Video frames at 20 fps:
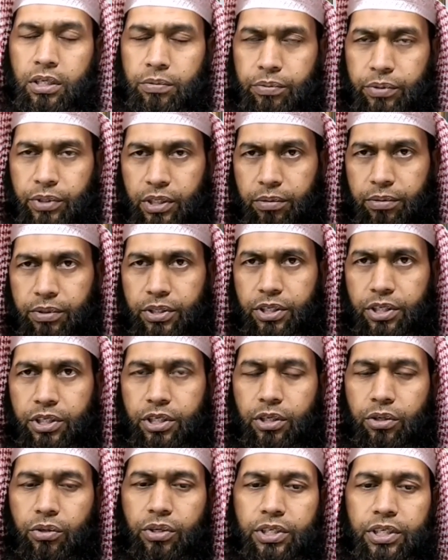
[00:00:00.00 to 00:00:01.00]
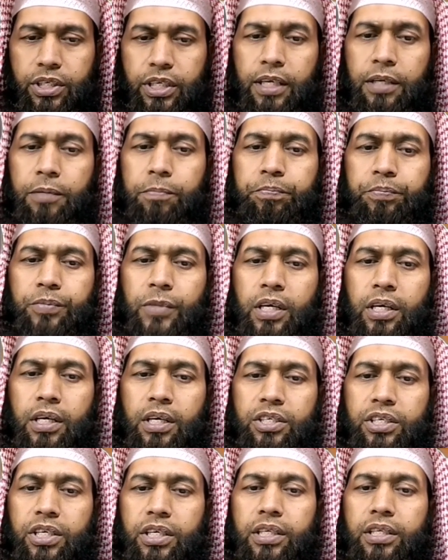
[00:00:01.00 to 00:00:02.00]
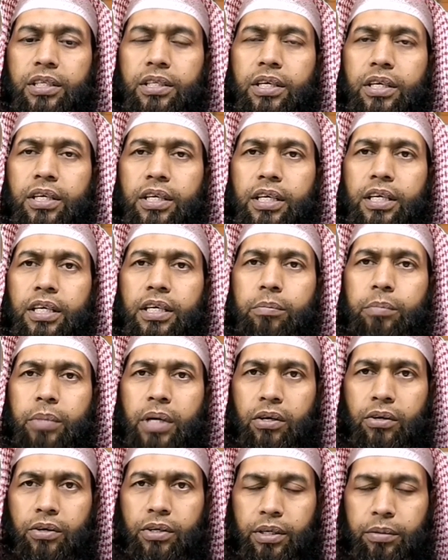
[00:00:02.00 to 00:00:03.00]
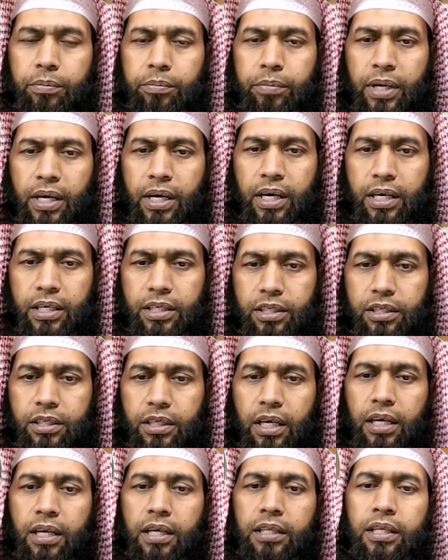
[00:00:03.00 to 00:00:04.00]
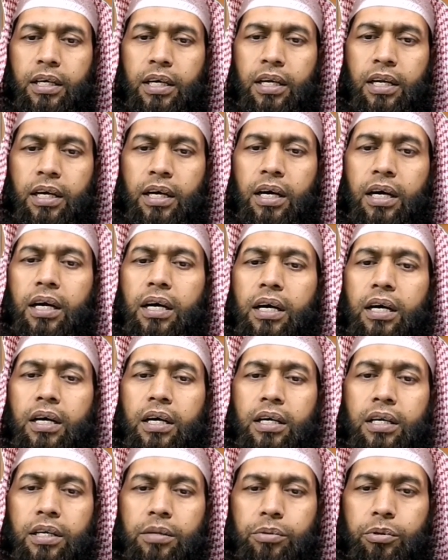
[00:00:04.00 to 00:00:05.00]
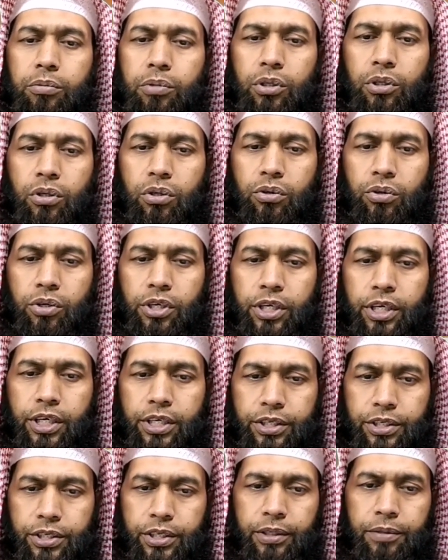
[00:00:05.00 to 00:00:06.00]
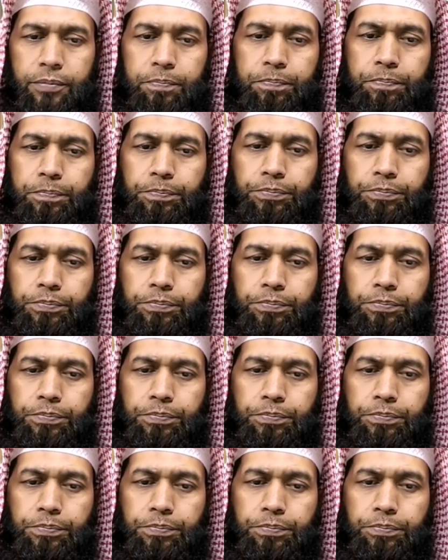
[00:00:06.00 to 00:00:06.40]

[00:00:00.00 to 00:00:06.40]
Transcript: পৃথিবী সৃষ্টি করেছেন সেদিন থেকে এ বারোটি মাস আল্লাহ তালা লিপিবদ্ধ করে রেখেছেন